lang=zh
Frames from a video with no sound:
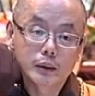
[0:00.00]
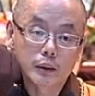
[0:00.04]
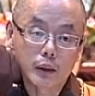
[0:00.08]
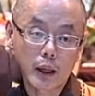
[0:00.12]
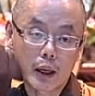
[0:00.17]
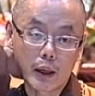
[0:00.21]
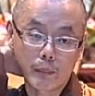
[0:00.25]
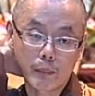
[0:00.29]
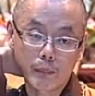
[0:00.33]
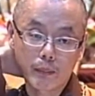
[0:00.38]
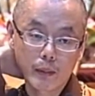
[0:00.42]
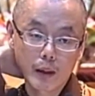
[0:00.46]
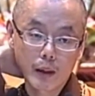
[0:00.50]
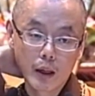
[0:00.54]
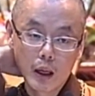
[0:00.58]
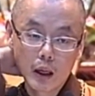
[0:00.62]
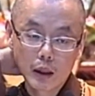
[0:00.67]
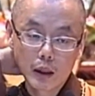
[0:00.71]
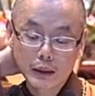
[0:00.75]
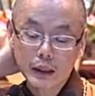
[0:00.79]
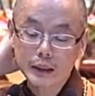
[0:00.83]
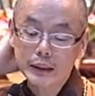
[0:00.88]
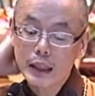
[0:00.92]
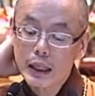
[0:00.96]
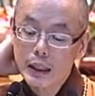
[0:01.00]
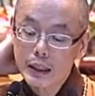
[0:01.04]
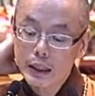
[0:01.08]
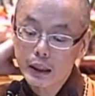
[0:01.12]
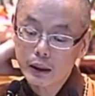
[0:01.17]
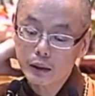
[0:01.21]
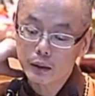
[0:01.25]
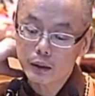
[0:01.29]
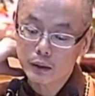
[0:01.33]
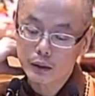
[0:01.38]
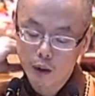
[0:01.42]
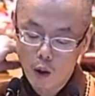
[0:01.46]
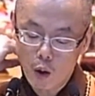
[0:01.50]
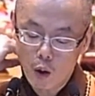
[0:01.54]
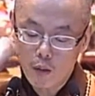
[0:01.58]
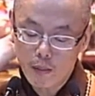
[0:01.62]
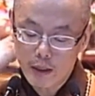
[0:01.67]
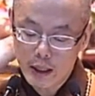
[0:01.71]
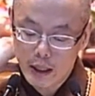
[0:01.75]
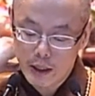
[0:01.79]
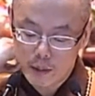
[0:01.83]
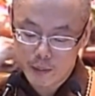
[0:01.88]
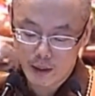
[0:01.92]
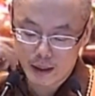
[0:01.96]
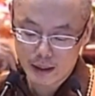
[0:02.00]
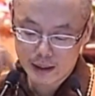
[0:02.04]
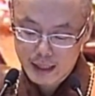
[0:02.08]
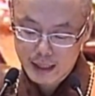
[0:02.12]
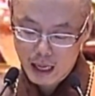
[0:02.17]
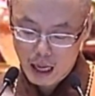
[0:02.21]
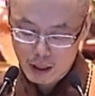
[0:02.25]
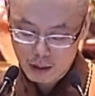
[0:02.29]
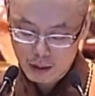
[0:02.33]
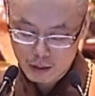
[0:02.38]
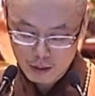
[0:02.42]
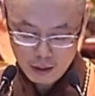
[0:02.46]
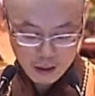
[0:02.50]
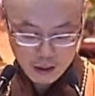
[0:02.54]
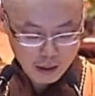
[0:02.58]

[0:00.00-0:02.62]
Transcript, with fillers: 对。那当然后面也会讲，